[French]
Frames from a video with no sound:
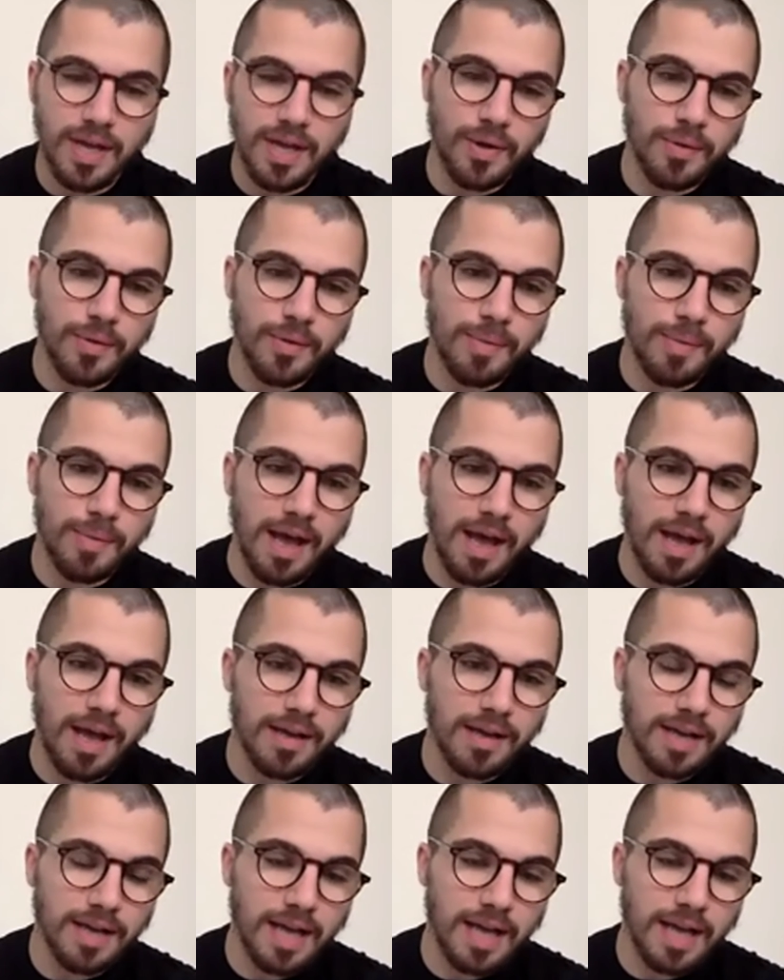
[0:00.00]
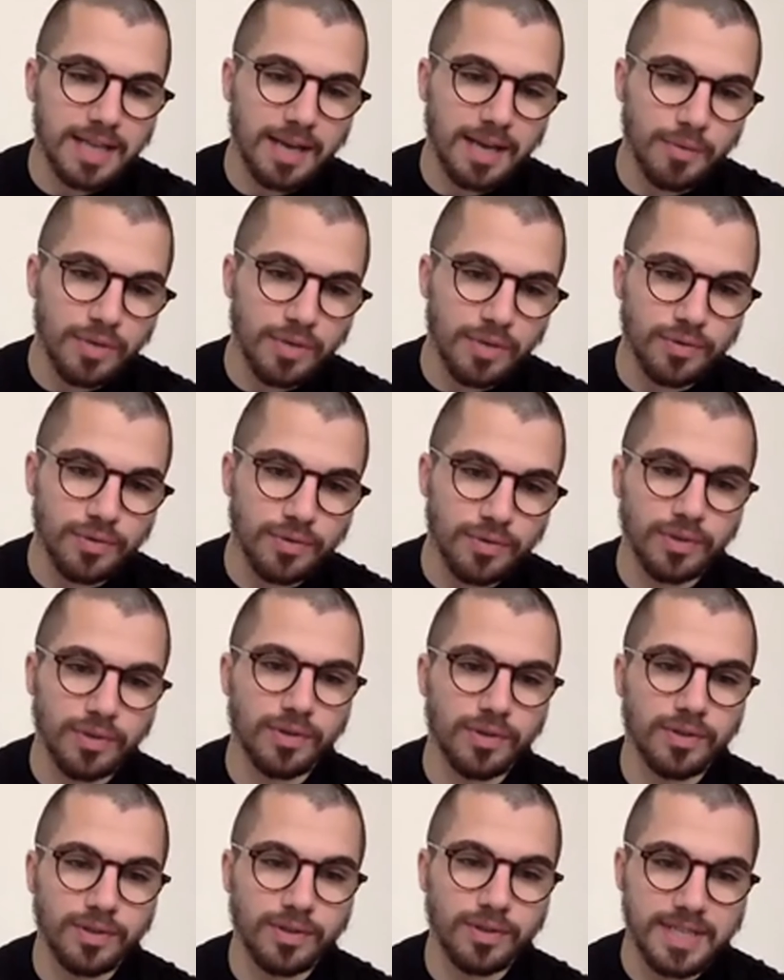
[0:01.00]
bah, grâce à l'abolition
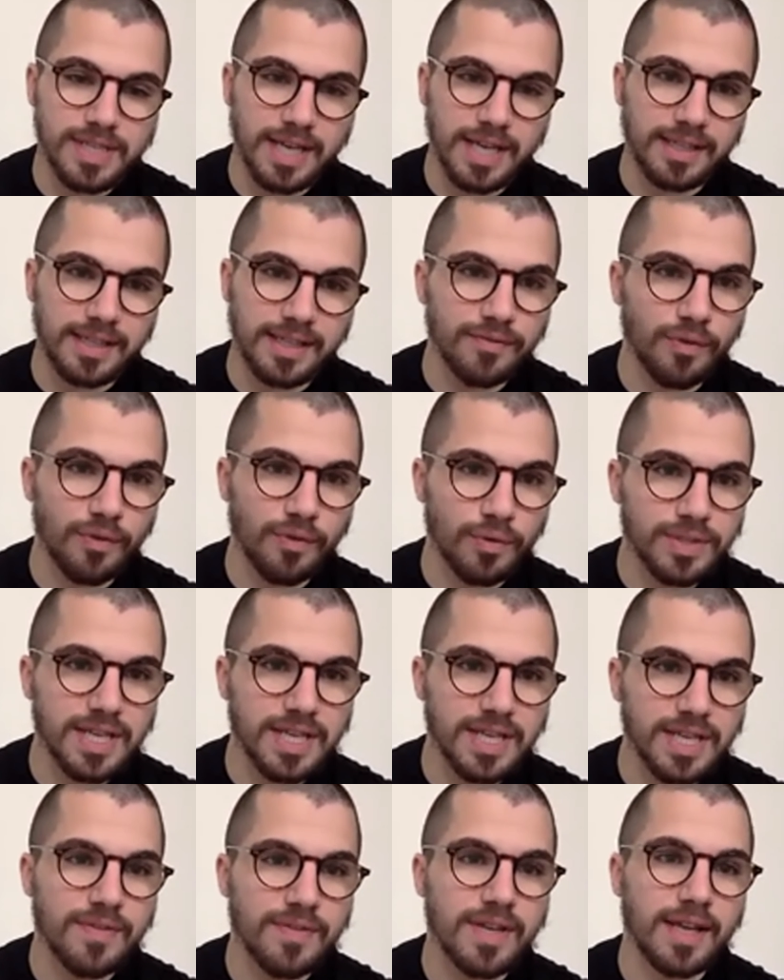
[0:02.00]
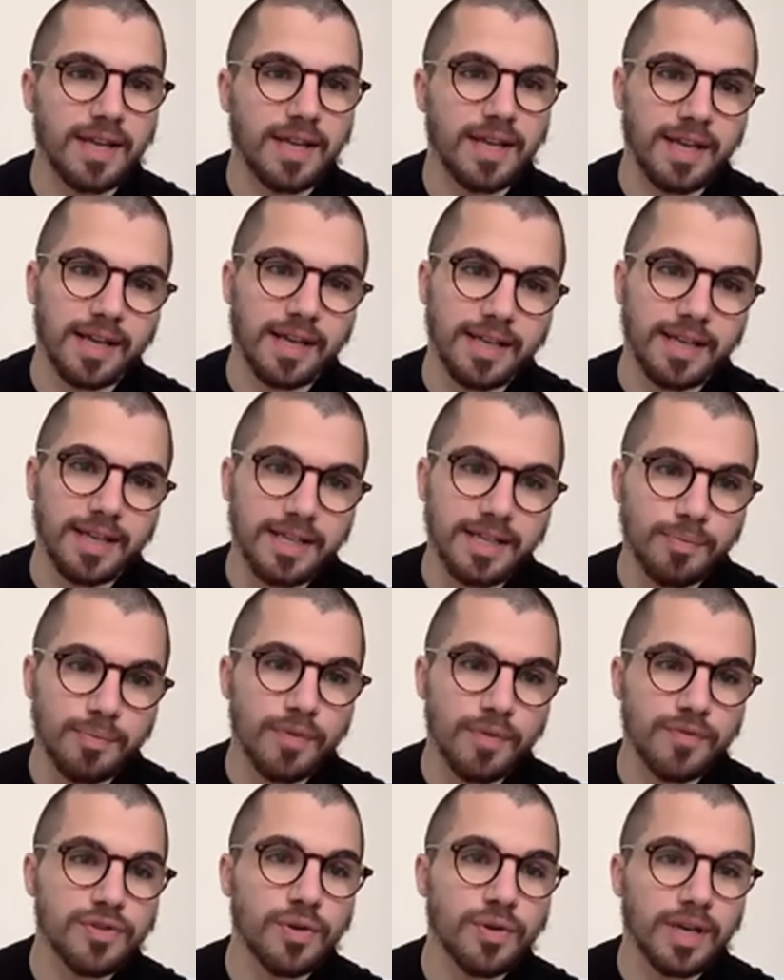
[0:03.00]
de, de, certaines frontières via Internet, peuvent
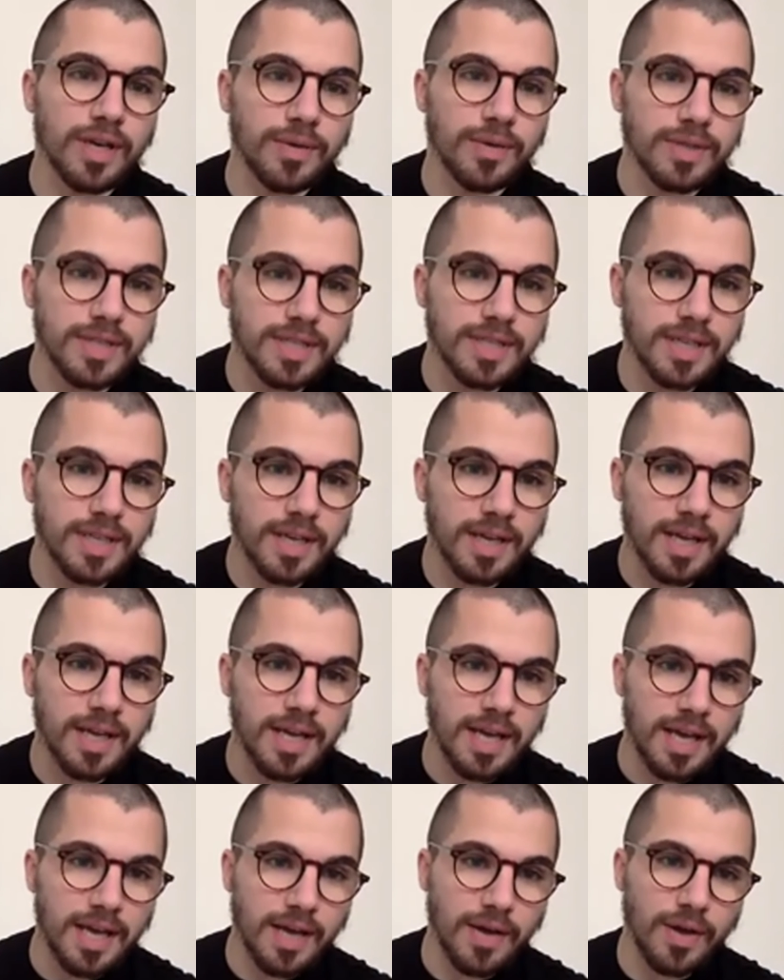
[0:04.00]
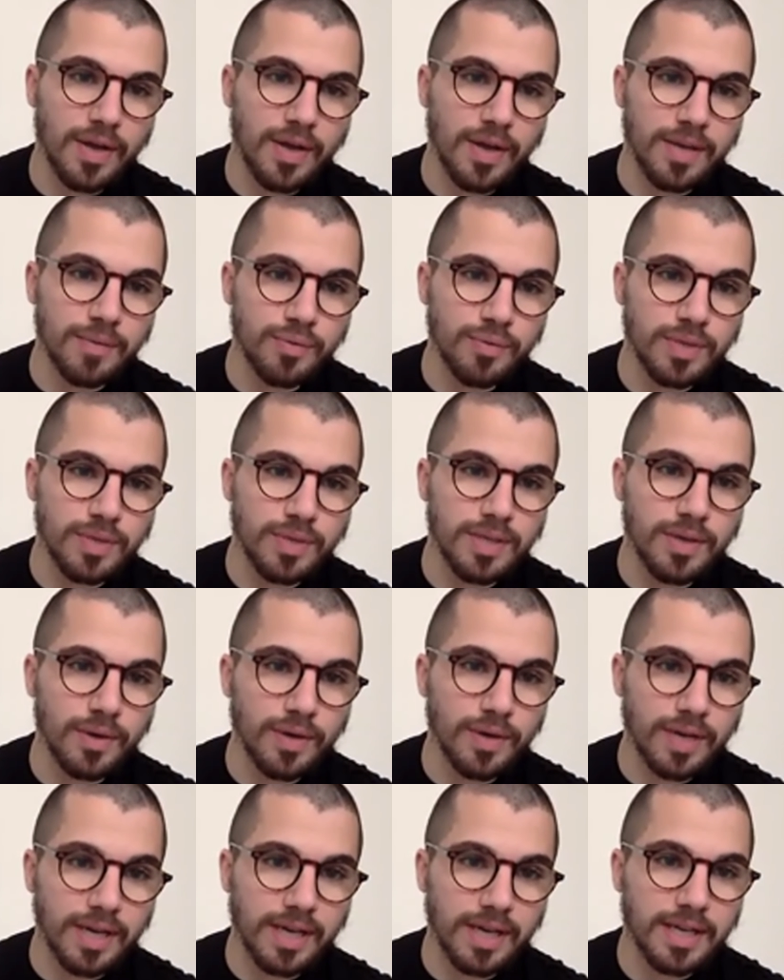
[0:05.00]
se réunir et puis
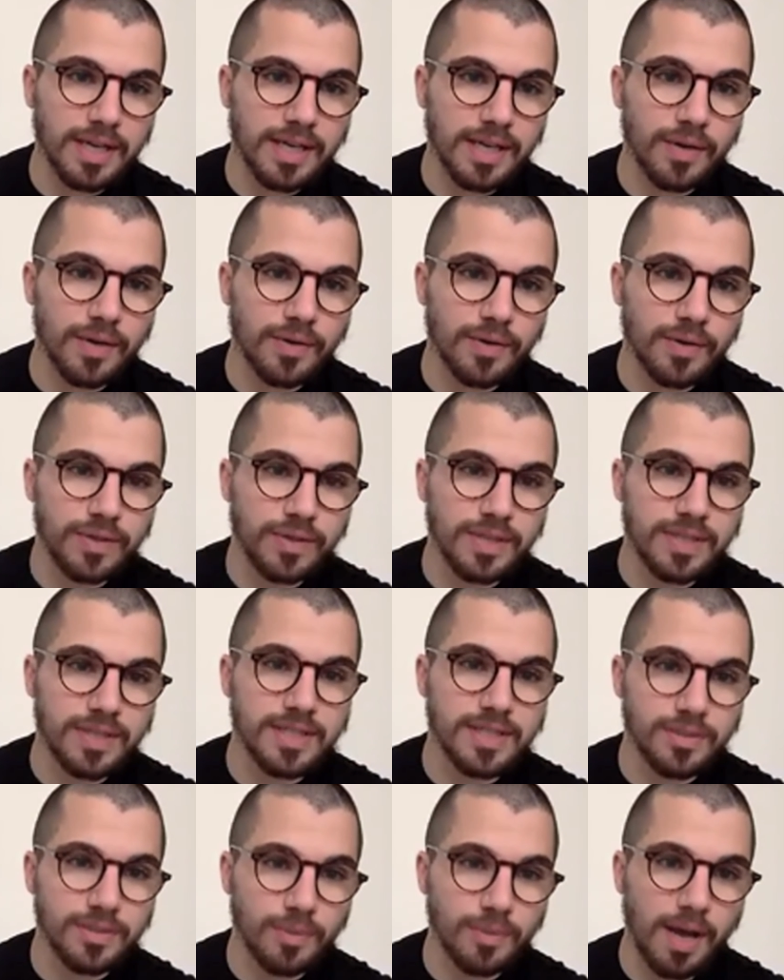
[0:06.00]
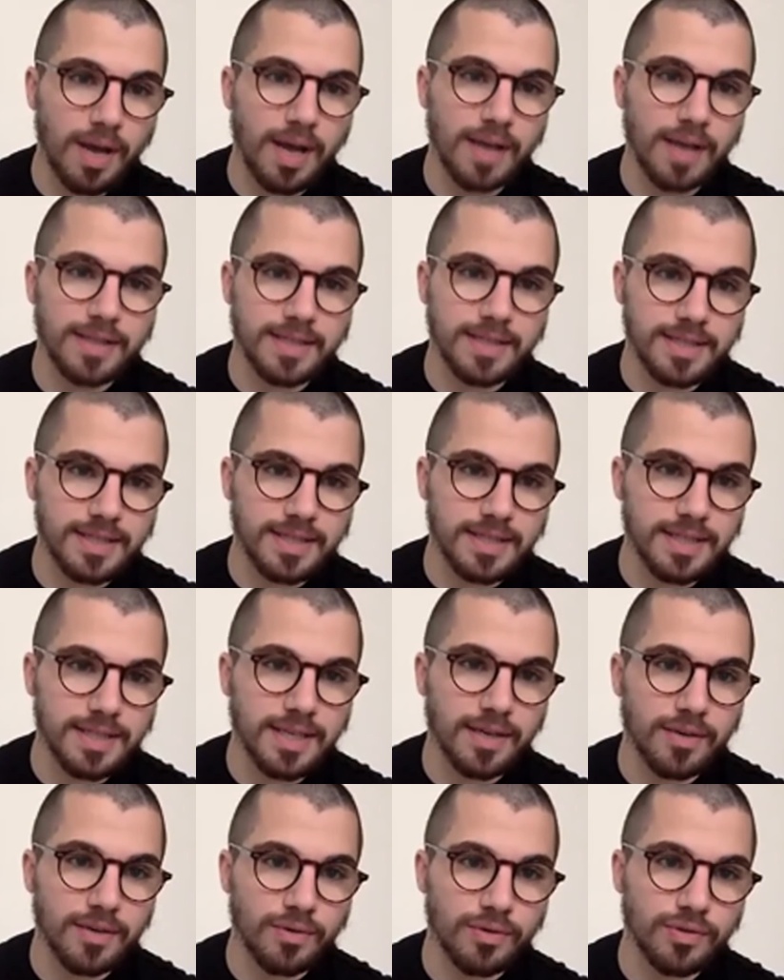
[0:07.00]
créer des histoires artistiques
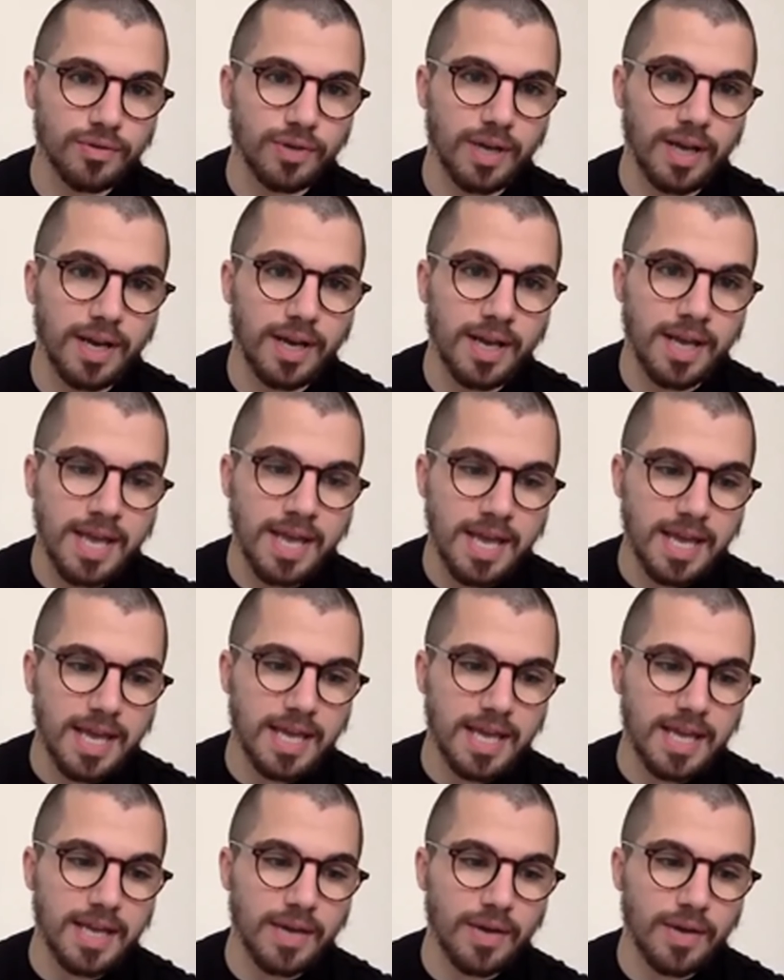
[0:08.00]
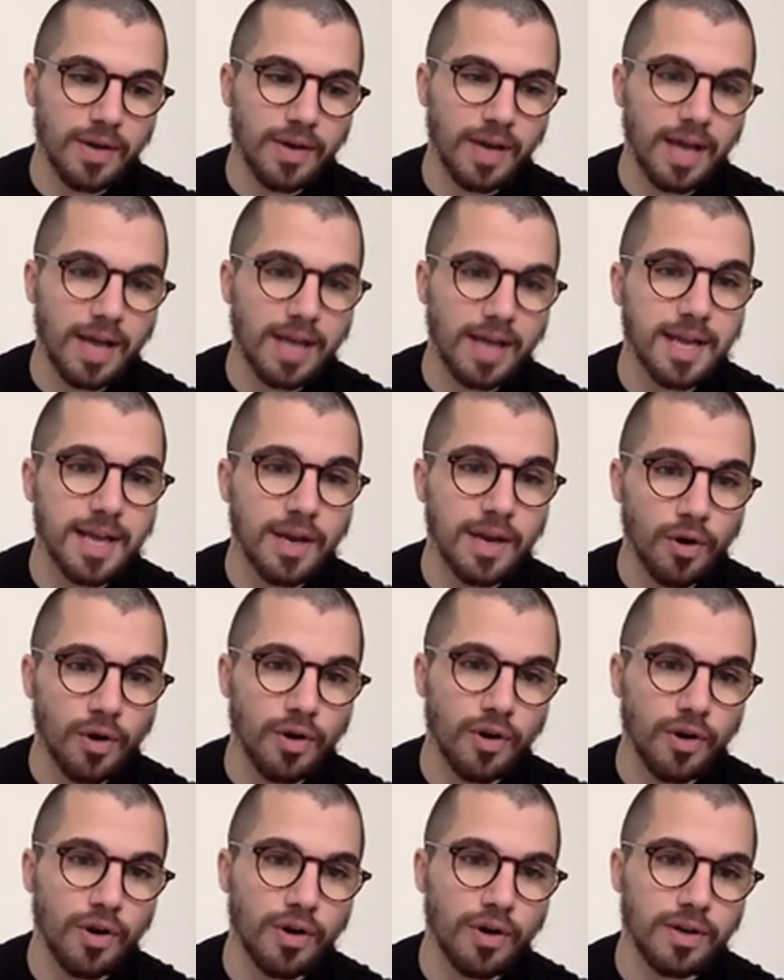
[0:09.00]
et culturelles et grâce à leur
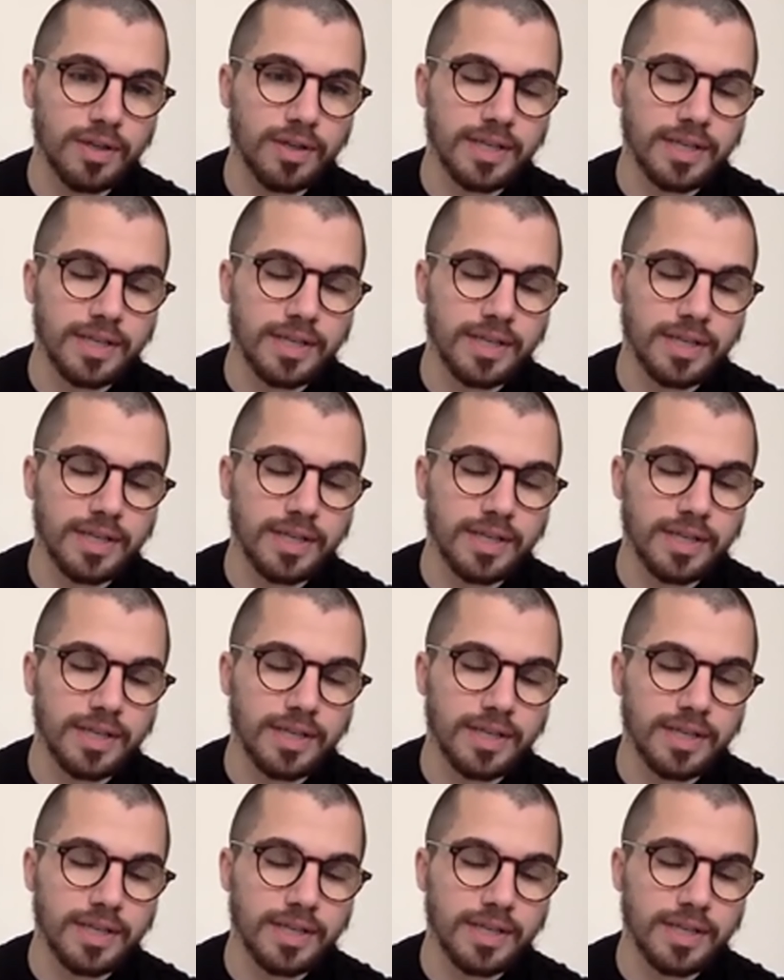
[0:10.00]
corps.